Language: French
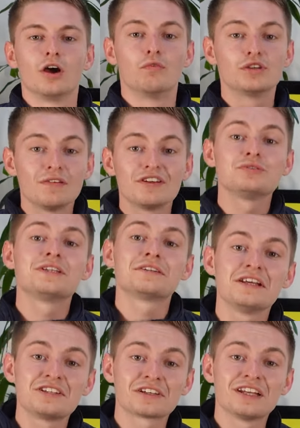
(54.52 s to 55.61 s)
Vous avez juste à
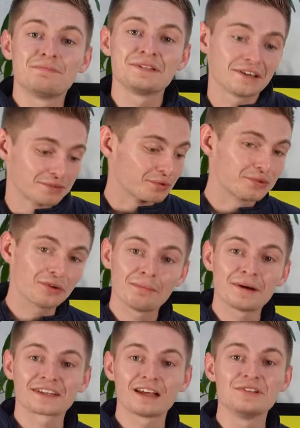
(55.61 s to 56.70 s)
télécharger l'application sur
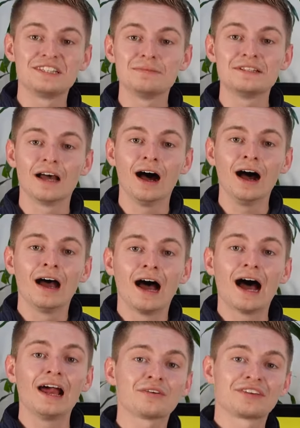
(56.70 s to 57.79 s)
la passerelle multimédia,
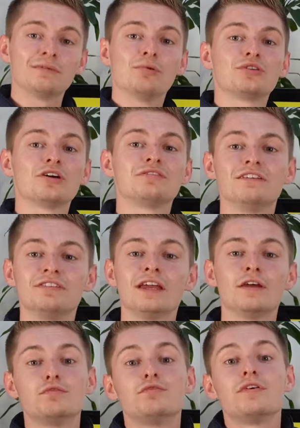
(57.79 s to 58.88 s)
à lancer of
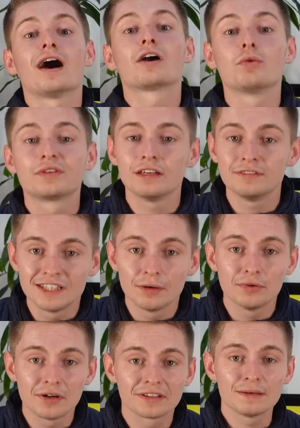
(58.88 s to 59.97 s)
TV, vous faire un compte,
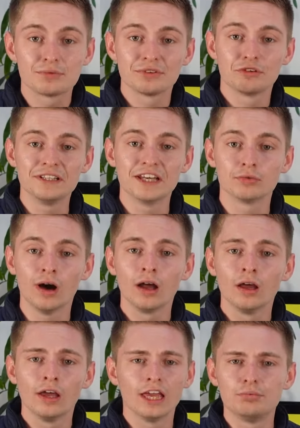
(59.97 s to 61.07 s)
évidemment, l'inscription est obligatoire,
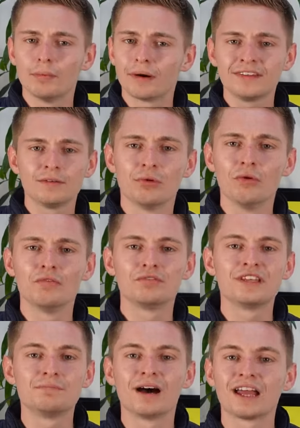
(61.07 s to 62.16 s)
et puis après, bon,
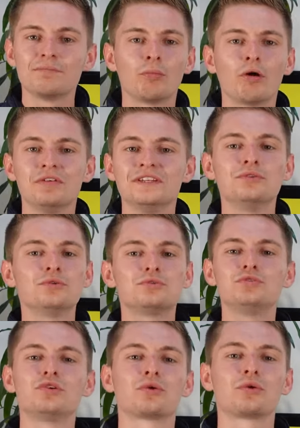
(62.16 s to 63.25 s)
vous êtes paré pour profiter de
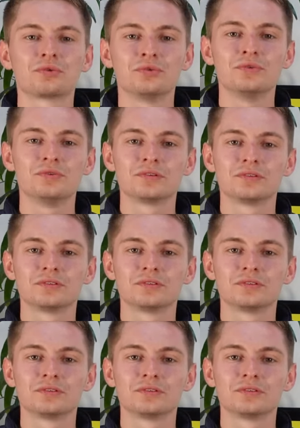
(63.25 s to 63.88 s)
tout votre contenu.